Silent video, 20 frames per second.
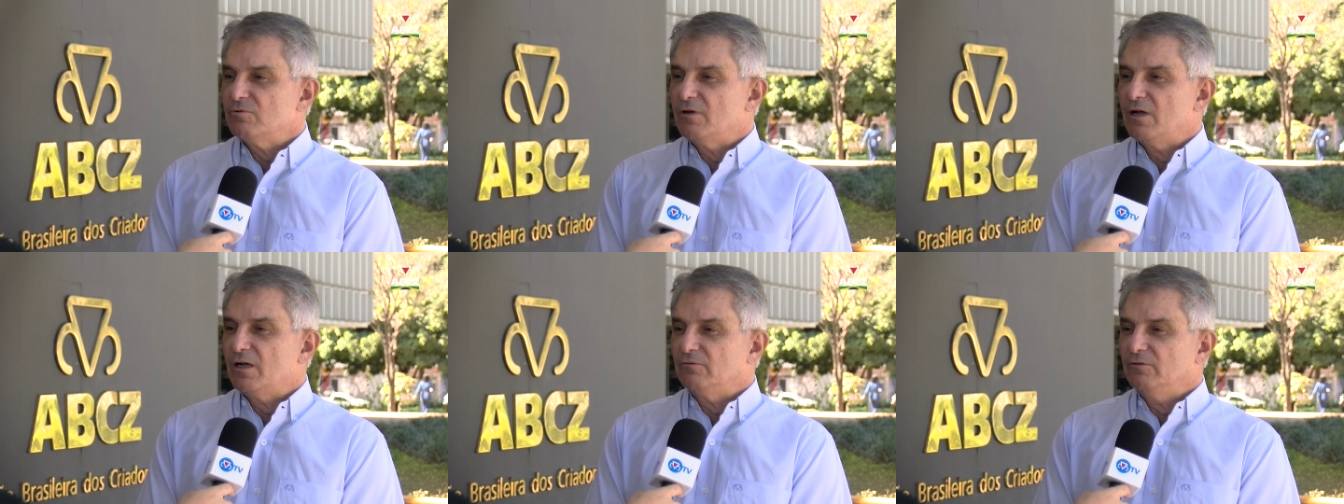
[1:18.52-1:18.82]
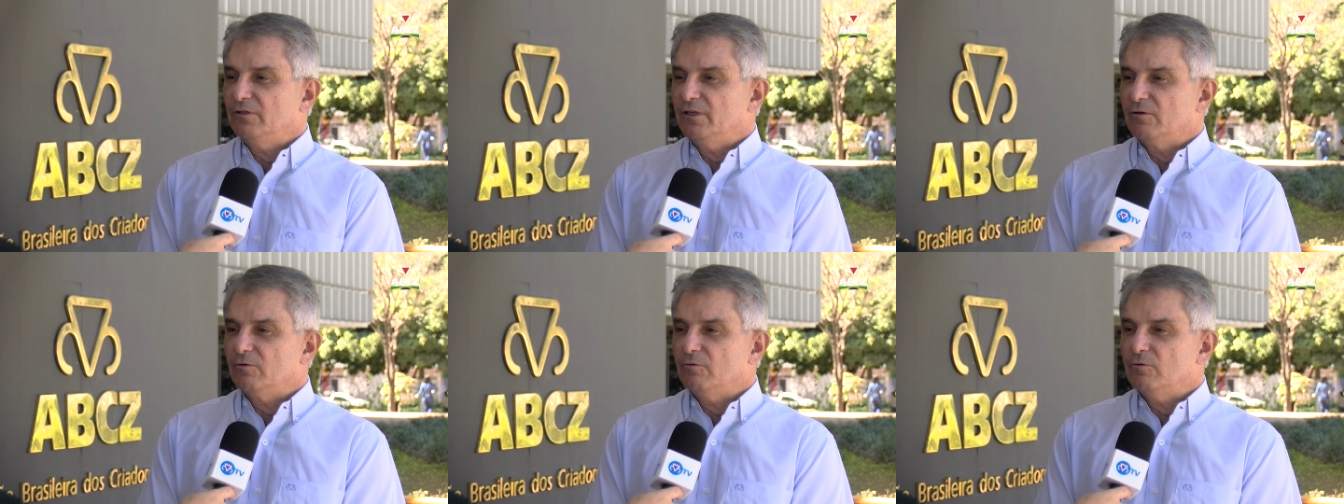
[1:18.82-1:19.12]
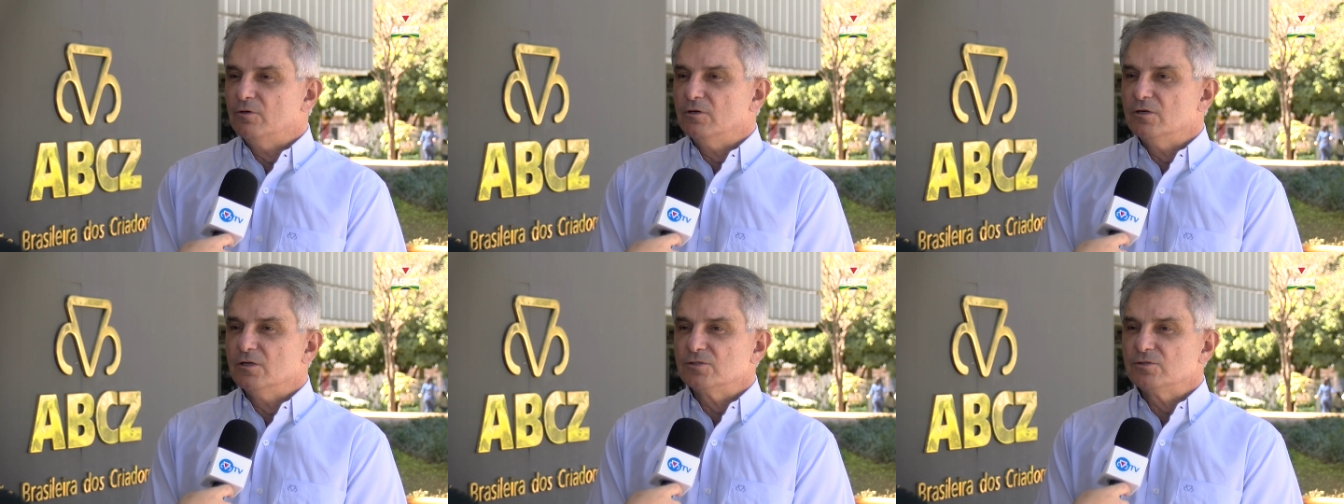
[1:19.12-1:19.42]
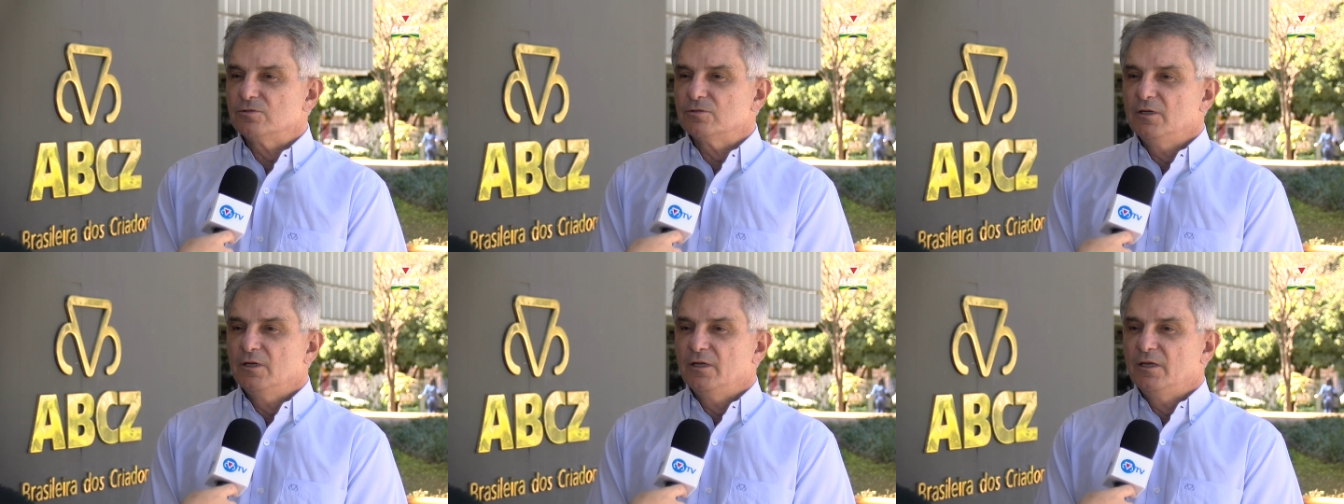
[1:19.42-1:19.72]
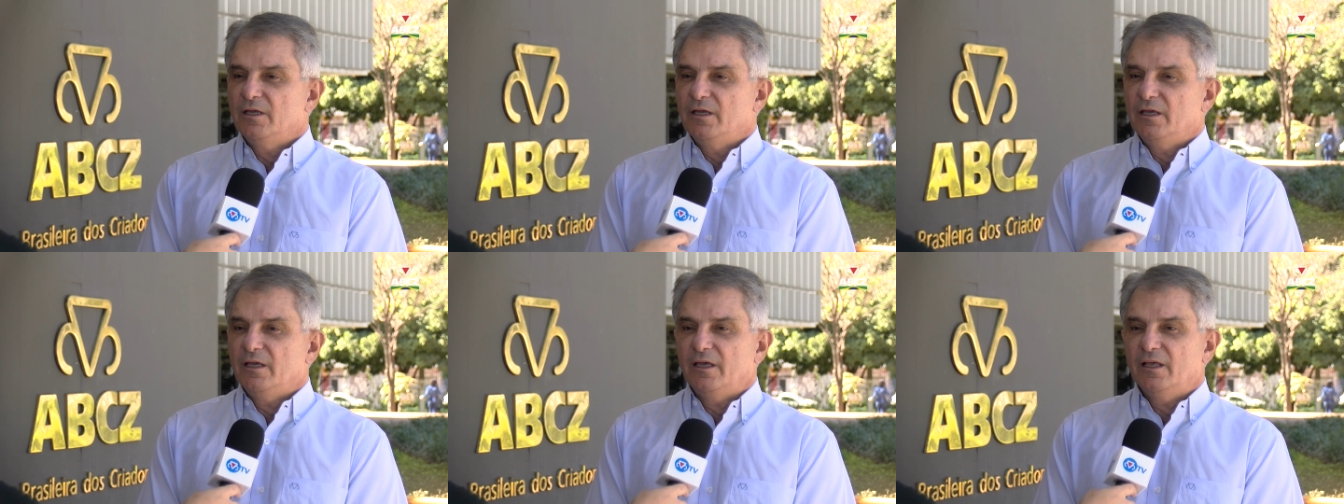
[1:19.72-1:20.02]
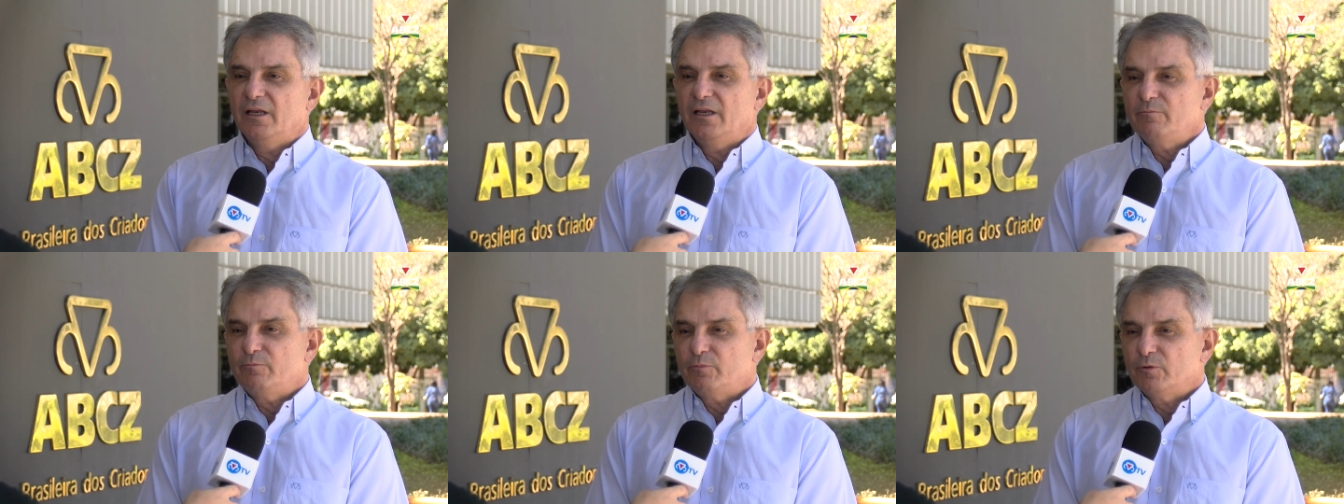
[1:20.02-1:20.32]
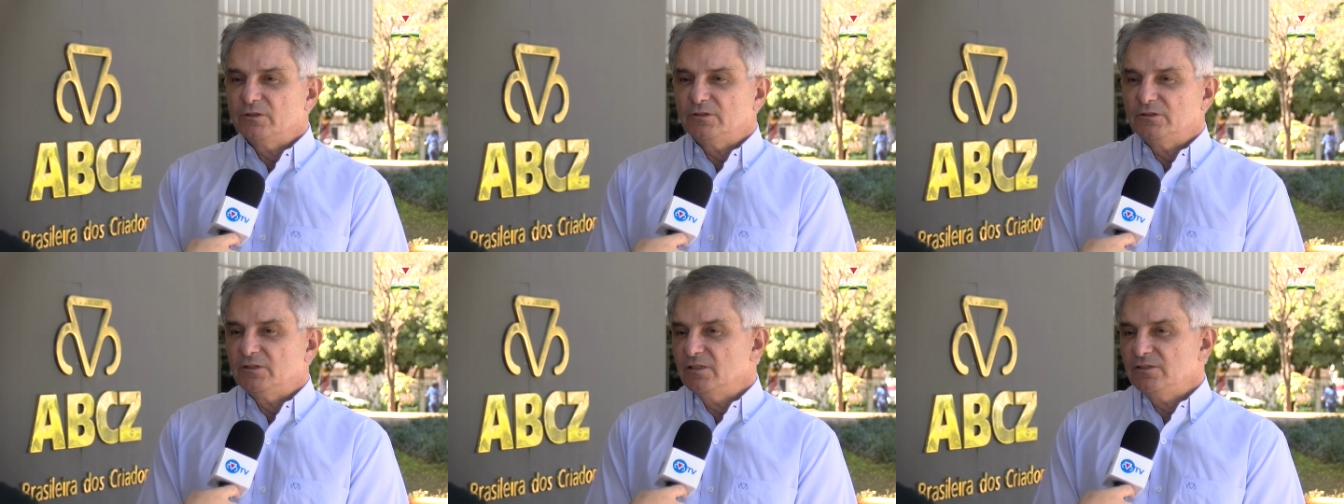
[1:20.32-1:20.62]
do agronegócio, ela é
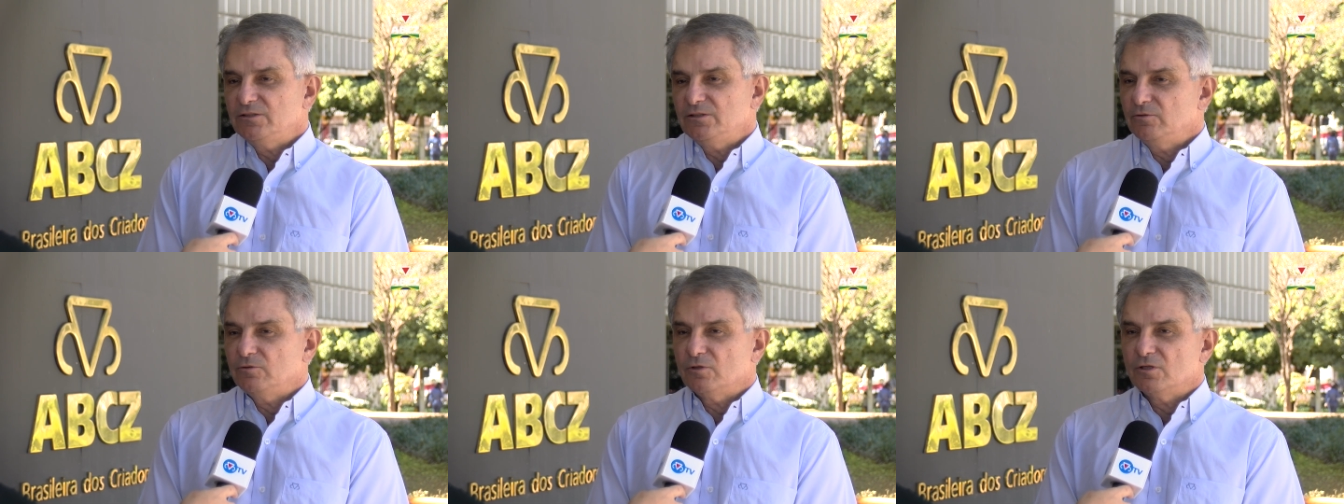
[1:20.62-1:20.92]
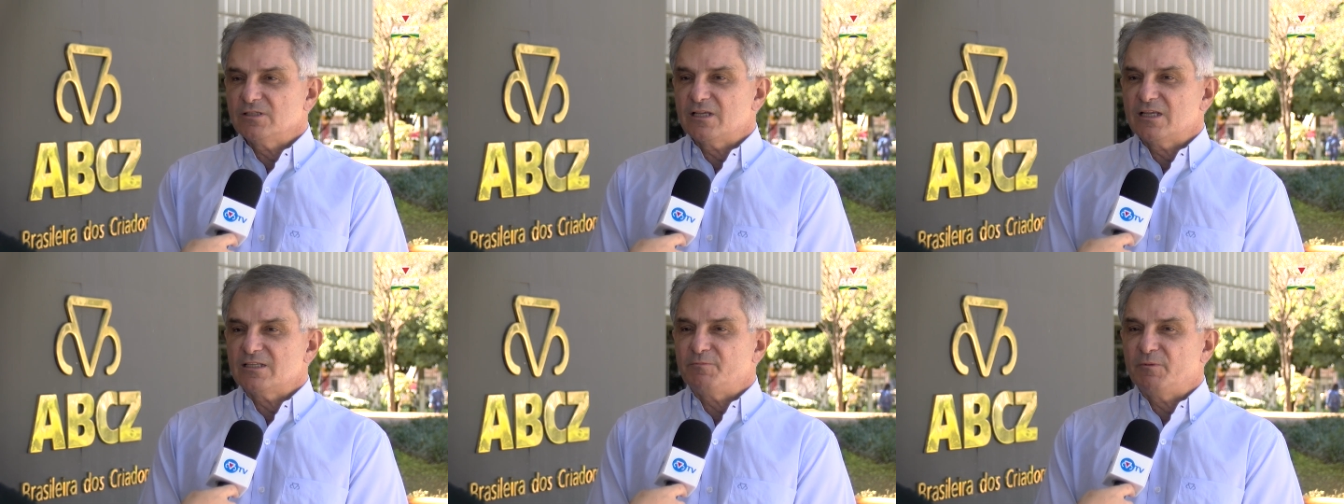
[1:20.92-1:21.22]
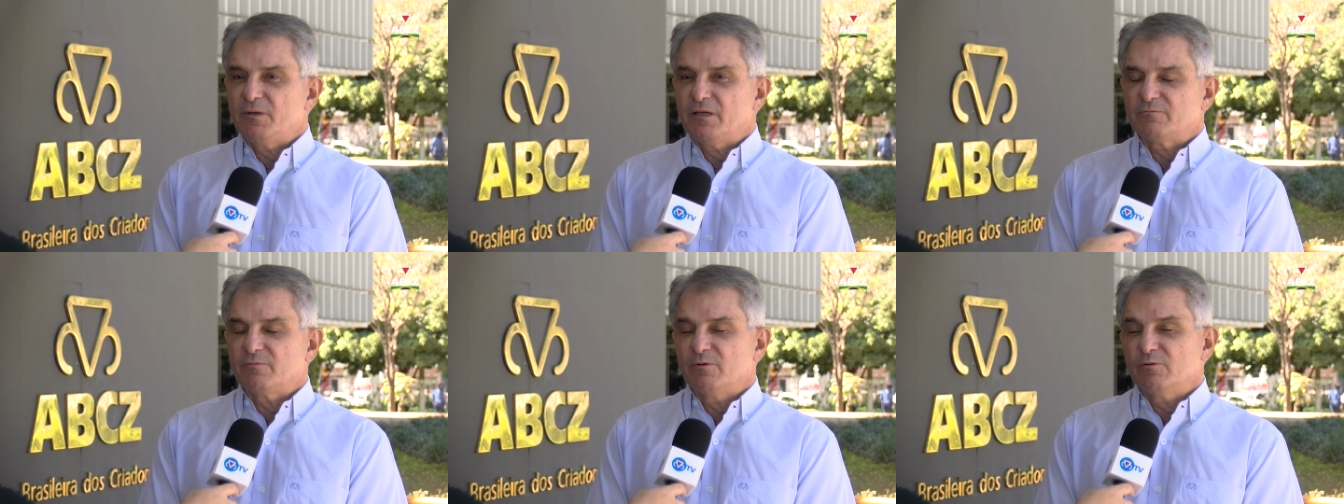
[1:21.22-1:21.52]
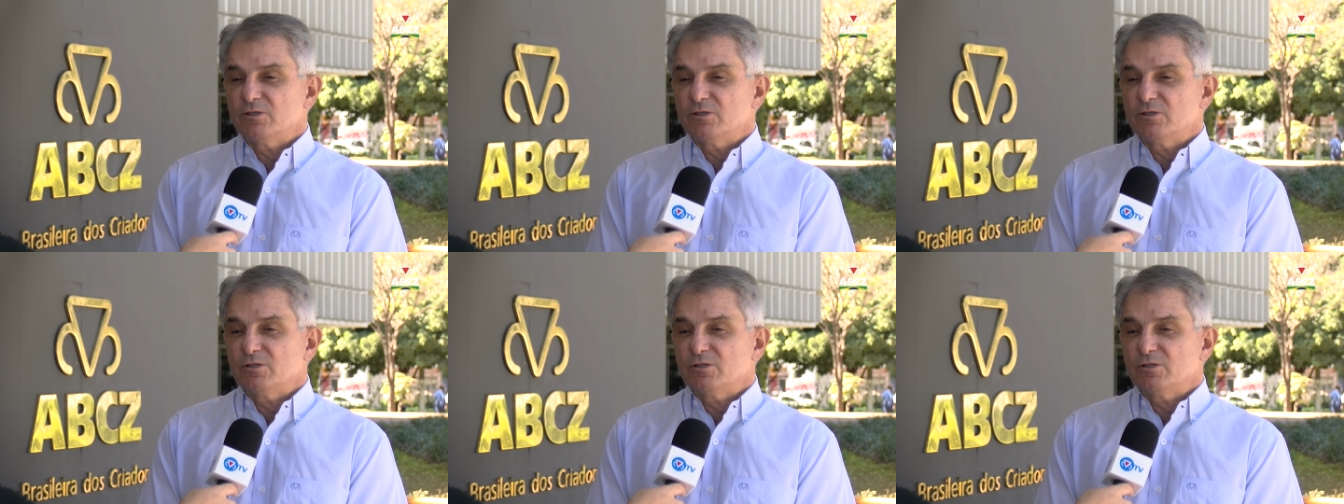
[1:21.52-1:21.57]
importante em todos os aspectos.